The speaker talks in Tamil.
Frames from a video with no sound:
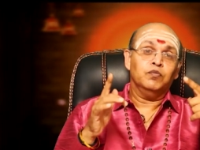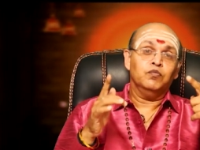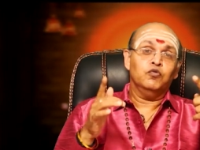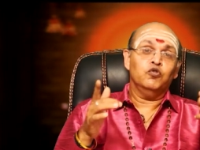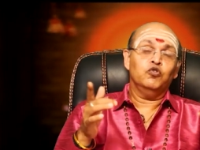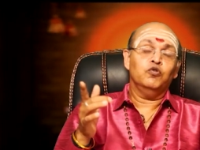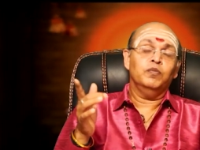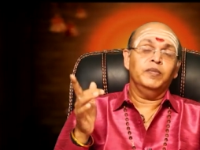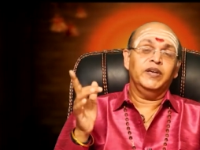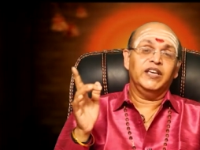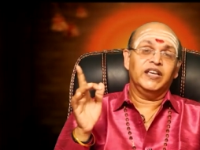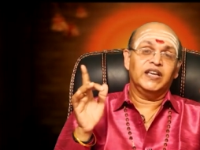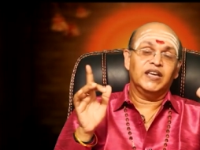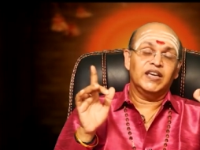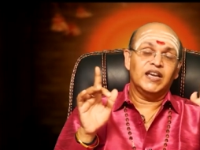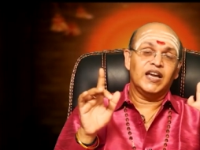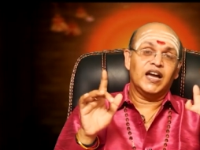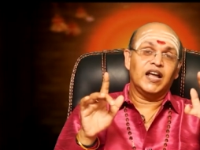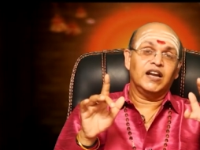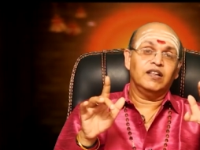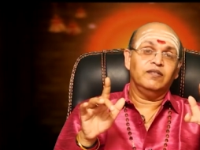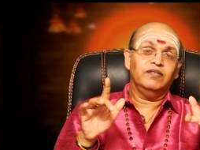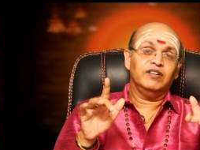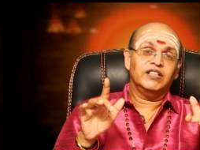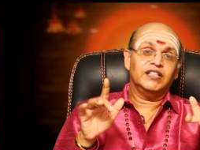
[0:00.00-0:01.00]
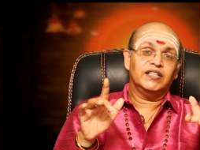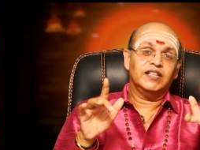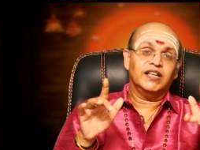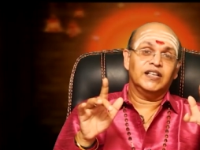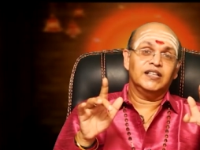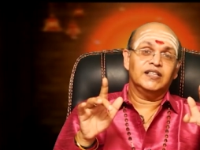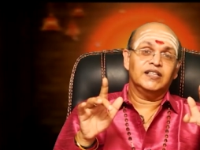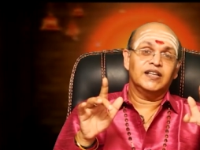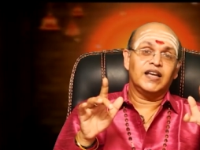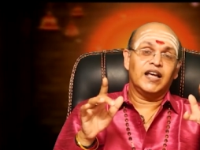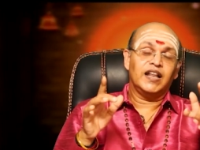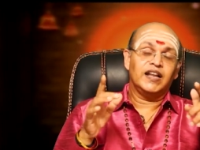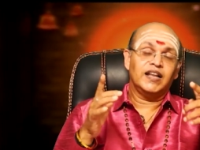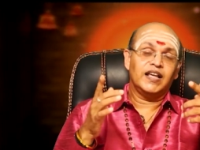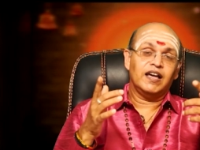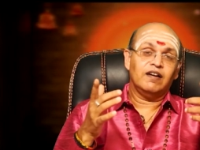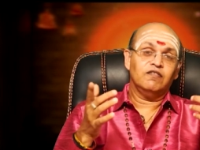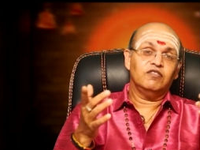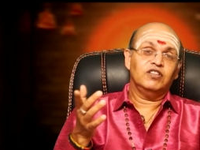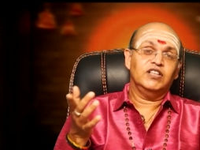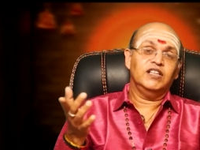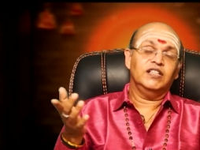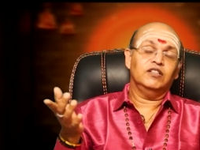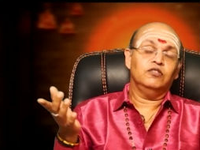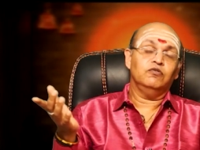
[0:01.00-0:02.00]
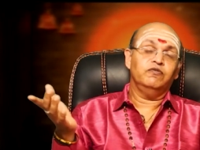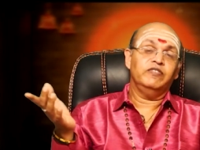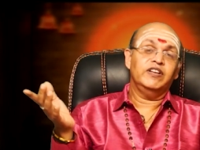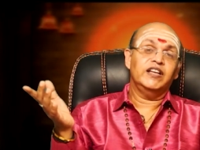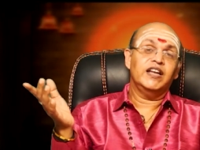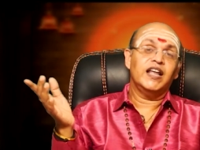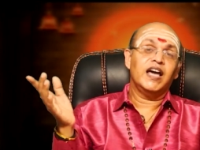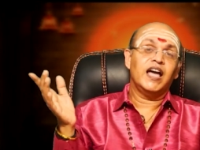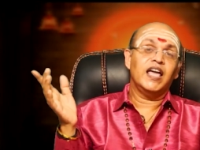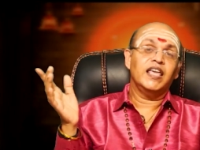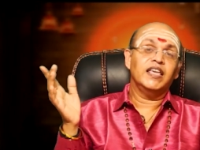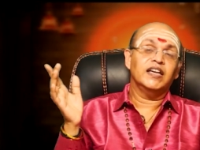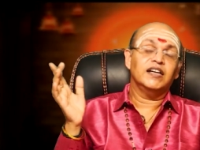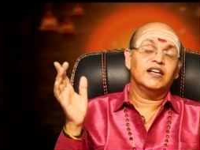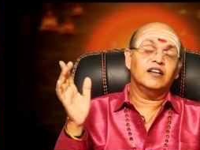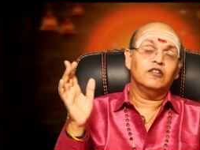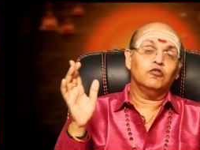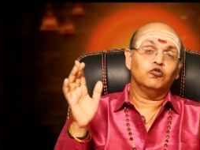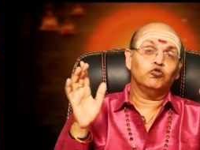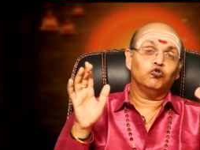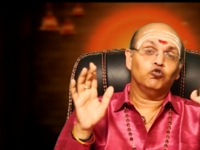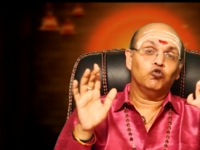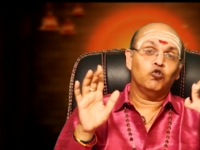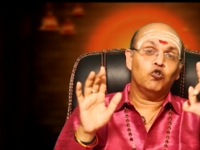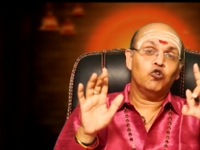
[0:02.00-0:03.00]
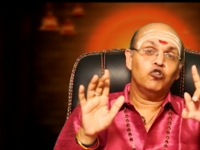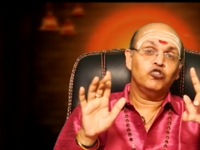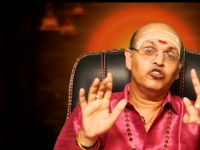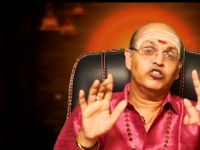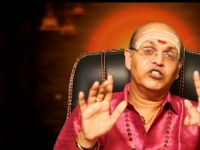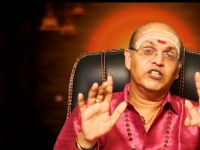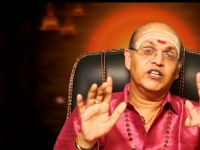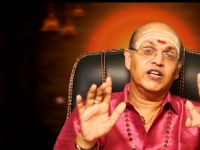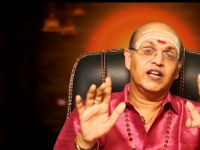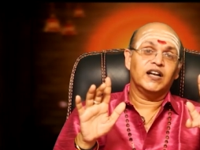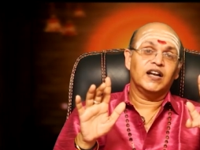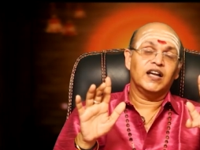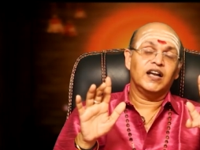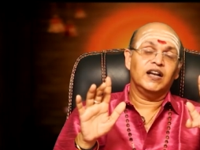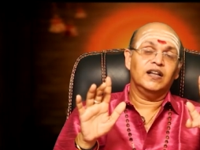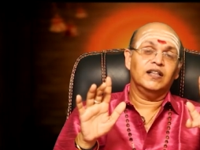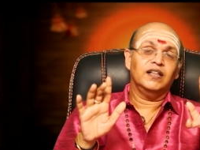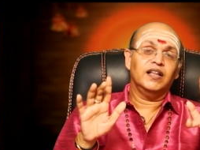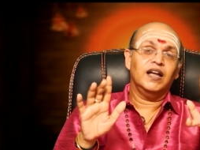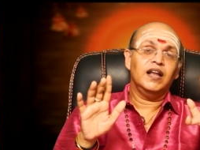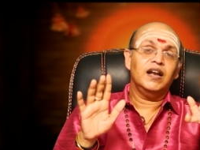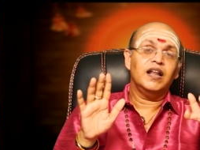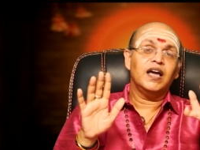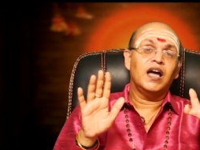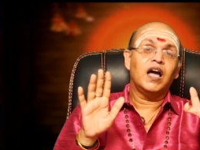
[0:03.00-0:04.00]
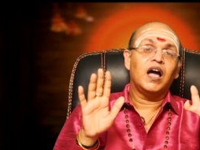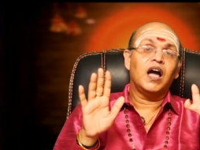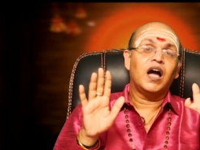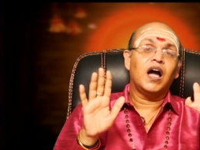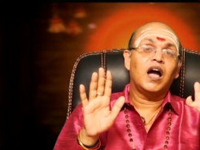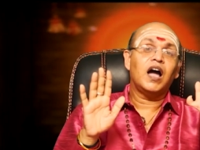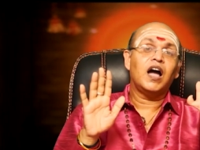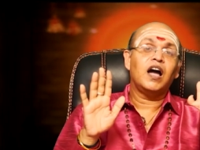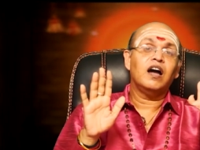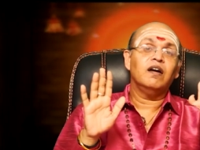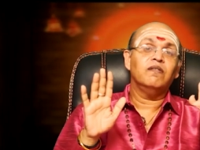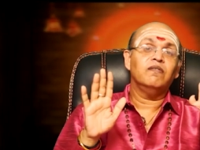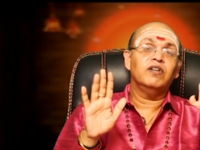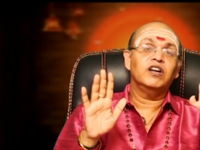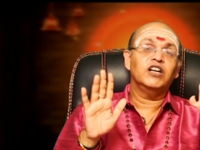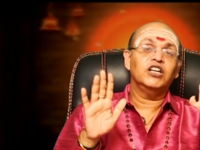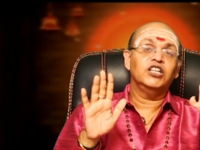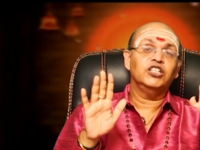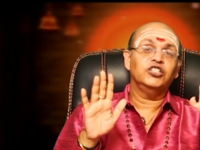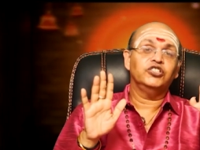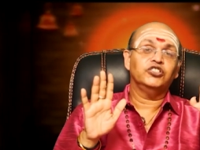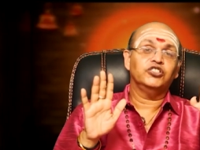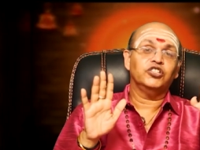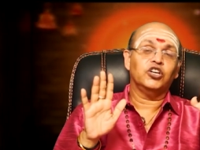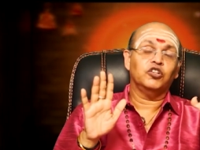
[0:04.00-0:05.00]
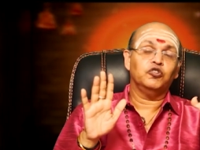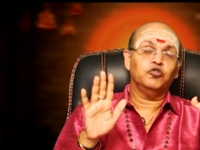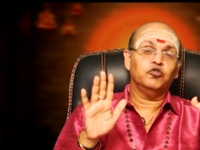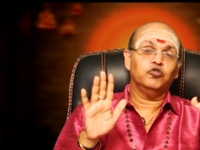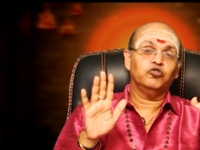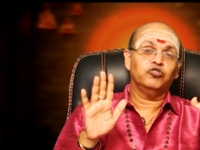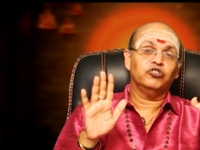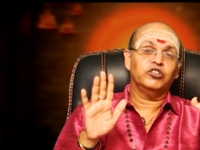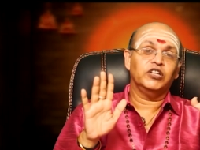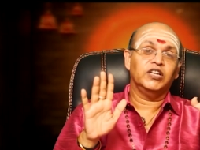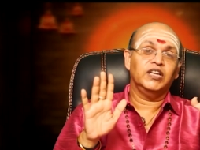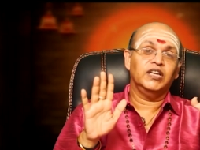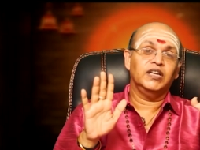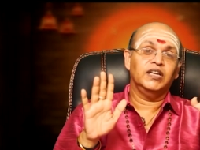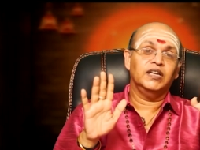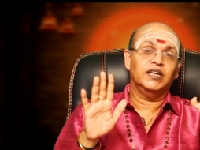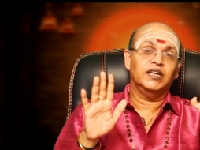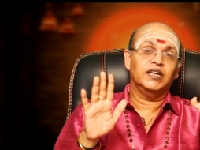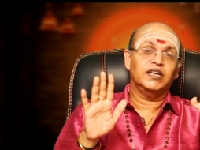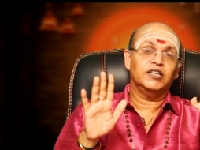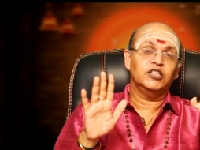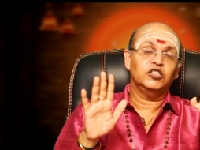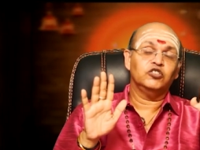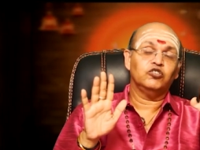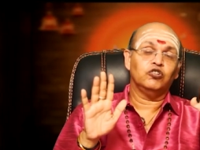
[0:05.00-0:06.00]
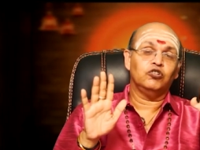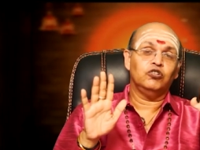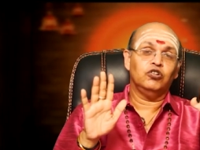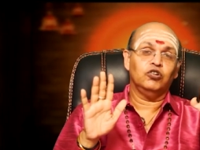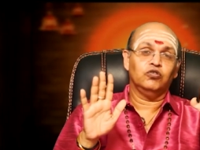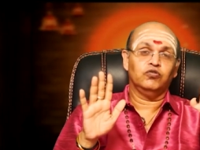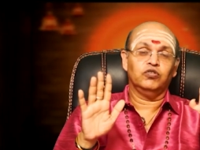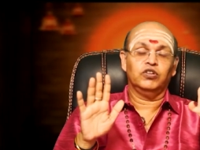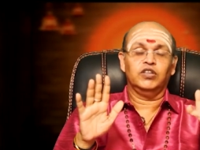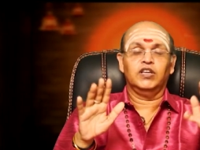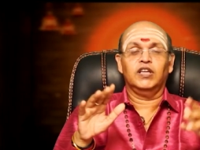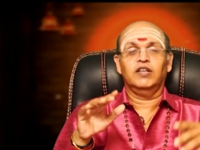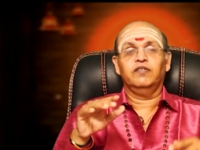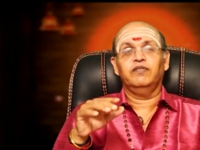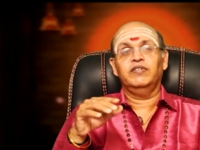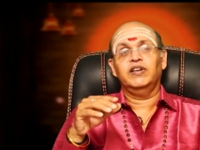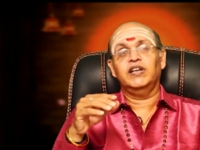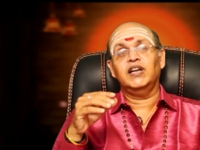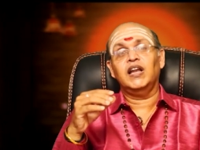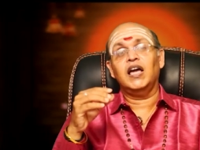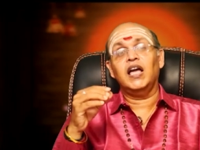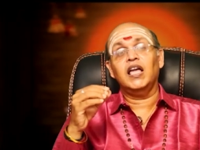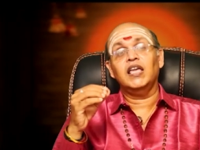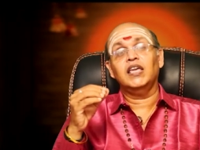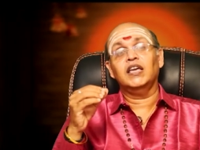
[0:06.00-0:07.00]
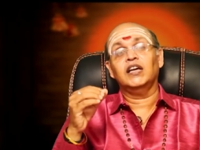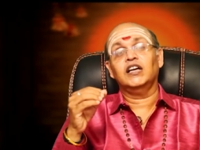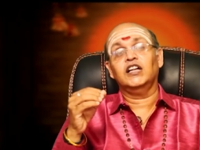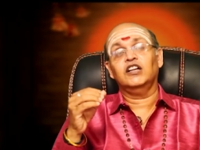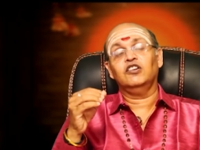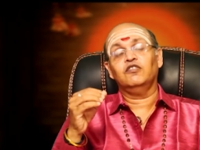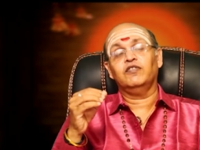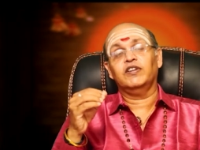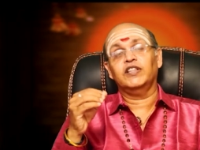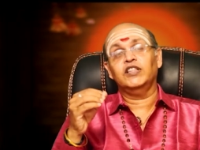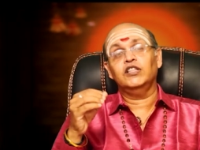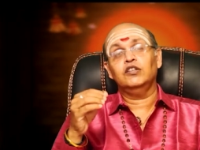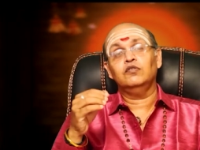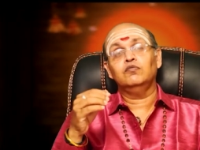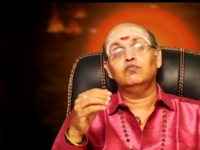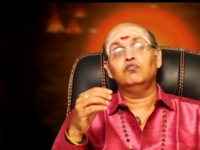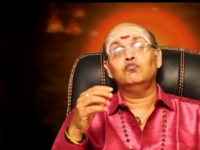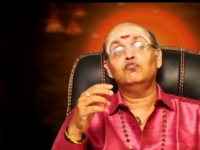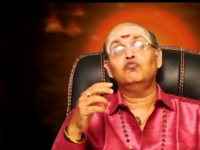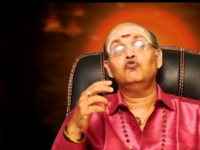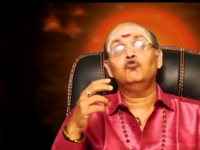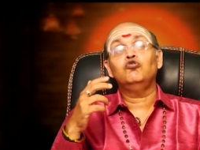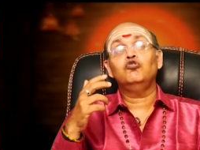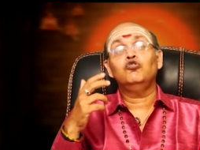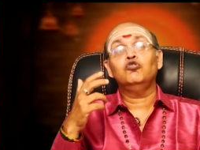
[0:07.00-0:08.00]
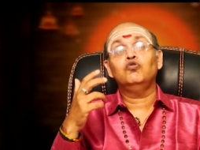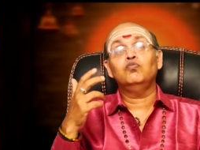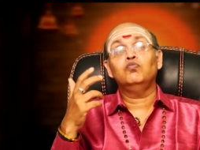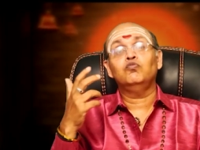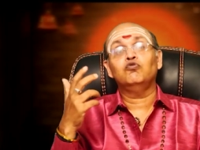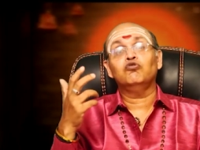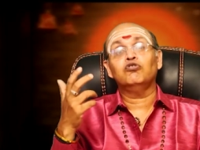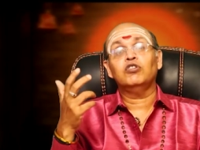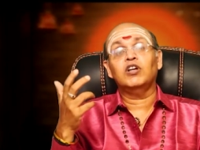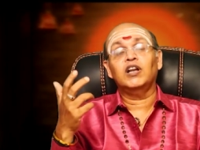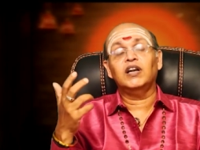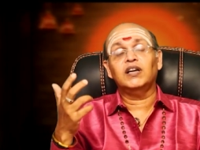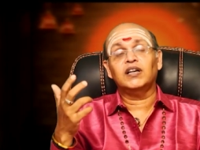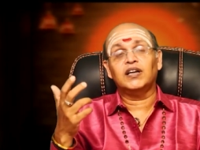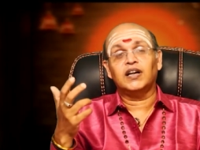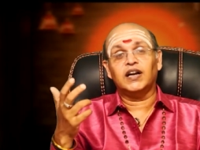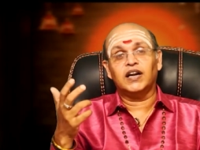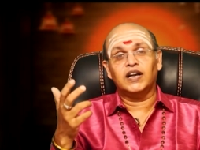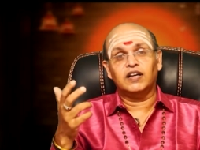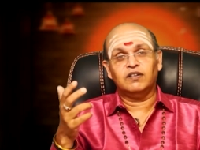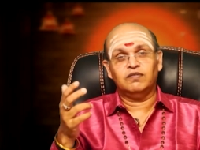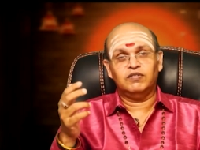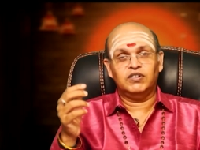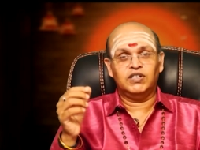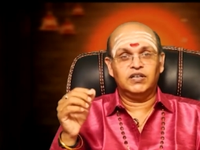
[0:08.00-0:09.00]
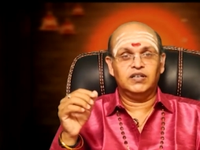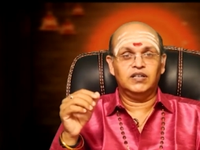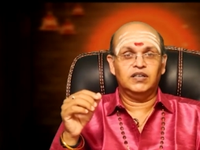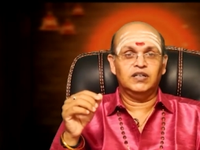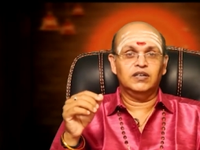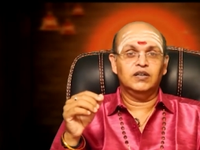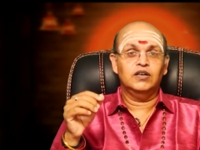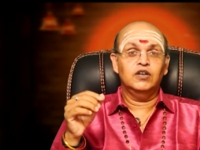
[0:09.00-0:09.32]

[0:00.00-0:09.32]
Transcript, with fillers: பூமிக்கு அறிவித்தது அதாவது விநாயகர் தோன்றிய நாள்தான் ஆவணி சதுர்த்தி என்று சொல்லக்கூடிய விநாயகர் வந்து முழு முதல் கடவுள்